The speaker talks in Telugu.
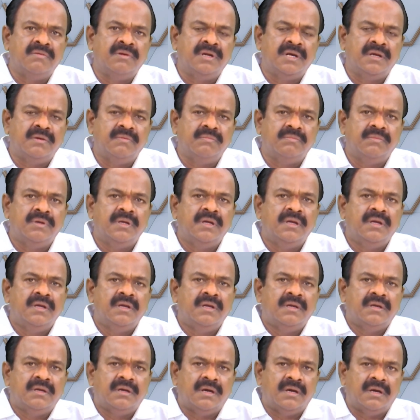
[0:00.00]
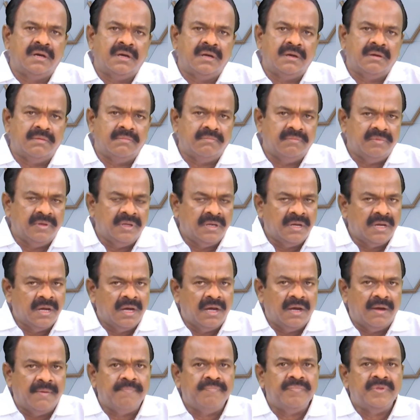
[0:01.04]
ఉన్నారు ఇంకా
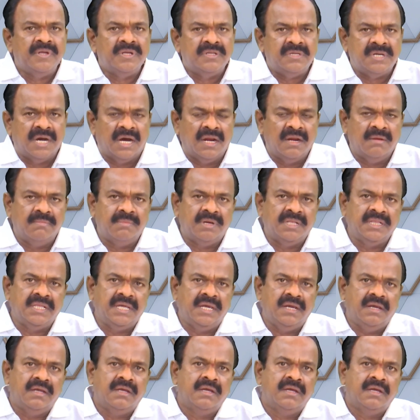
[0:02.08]
చాలామంది